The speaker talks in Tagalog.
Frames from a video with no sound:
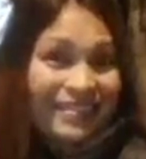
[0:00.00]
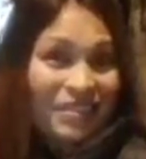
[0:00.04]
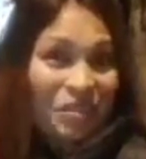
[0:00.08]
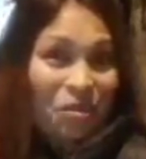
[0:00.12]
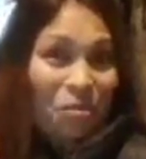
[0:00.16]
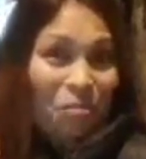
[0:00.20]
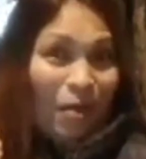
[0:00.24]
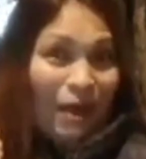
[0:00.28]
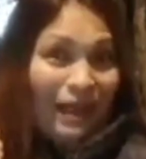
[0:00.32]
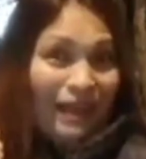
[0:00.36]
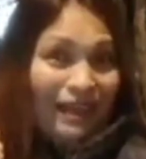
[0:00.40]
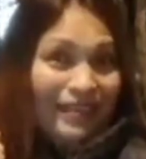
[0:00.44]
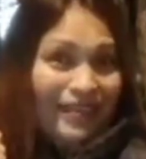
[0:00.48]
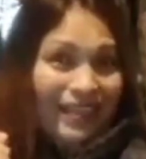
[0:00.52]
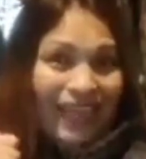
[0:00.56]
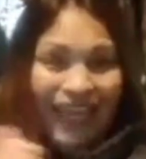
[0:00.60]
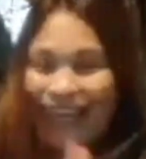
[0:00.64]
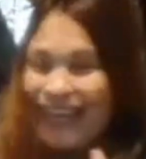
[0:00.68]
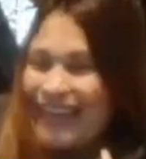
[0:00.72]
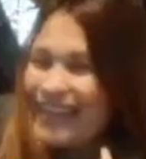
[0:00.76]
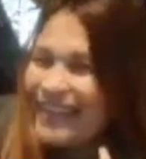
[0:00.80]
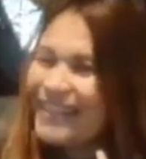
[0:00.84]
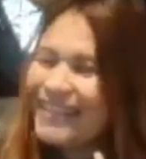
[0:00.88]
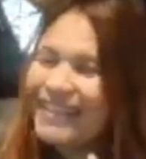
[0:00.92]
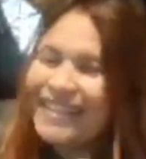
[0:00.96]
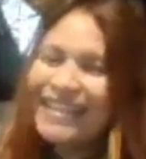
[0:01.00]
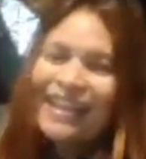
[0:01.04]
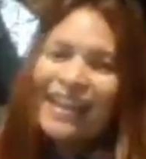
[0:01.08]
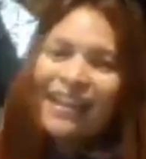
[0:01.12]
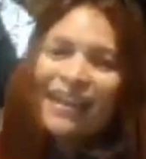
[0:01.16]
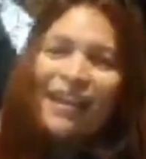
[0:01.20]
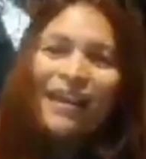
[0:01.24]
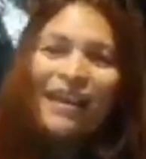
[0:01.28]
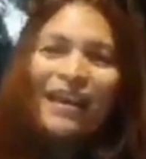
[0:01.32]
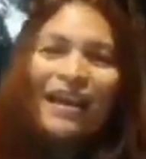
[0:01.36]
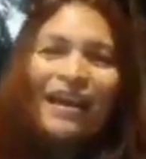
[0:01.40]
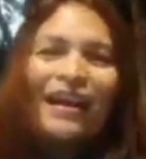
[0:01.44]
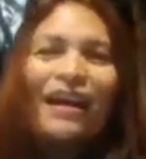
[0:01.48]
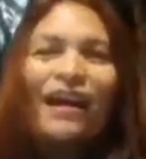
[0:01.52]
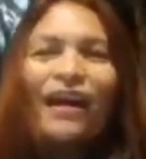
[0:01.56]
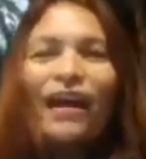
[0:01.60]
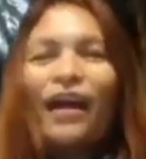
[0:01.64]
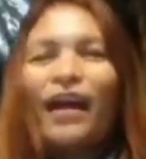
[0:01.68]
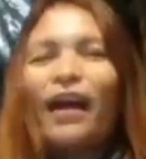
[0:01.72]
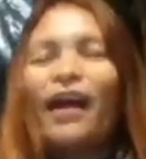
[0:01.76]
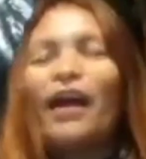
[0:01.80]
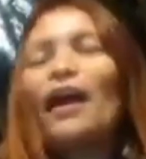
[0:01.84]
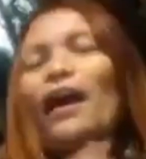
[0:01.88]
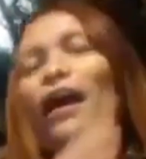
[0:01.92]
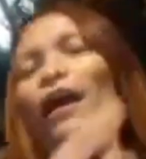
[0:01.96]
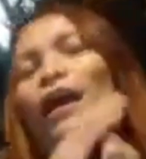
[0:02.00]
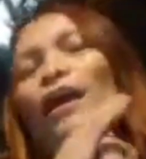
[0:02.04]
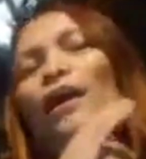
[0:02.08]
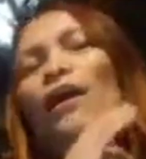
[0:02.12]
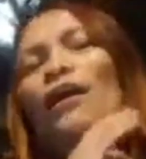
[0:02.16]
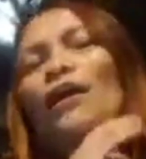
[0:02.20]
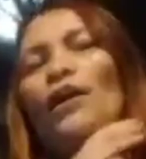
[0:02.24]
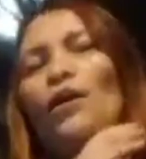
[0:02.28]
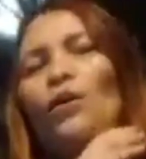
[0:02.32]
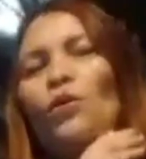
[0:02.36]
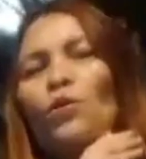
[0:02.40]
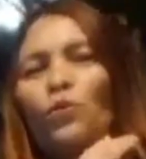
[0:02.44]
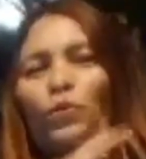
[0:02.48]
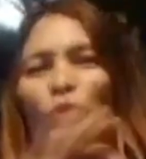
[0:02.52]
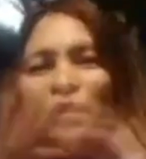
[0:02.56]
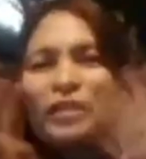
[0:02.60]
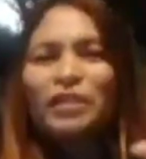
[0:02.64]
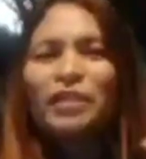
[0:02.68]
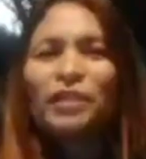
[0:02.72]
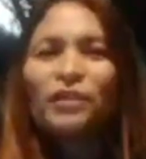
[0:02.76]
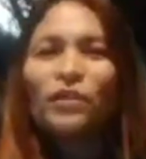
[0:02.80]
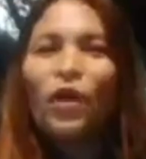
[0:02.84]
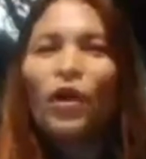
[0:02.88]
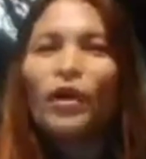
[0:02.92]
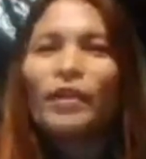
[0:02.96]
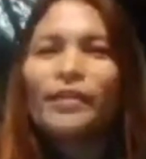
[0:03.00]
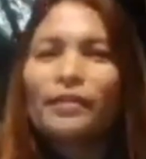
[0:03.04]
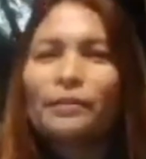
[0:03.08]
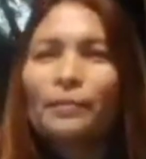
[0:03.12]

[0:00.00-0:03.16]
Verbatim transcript: gumagati. Eh. Ah, uh, wishing all the